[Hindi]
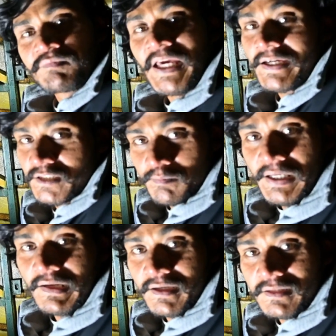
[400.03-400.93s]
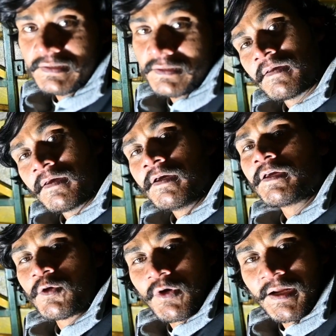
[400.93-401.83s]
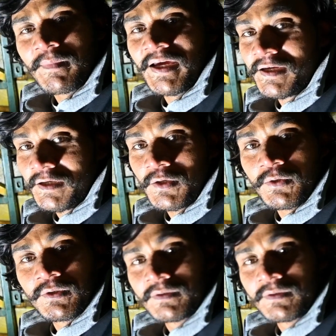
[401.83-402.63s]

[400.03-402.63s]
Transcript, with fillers: थैंक्स बेयर गर्ल्स यू आर माई हीरो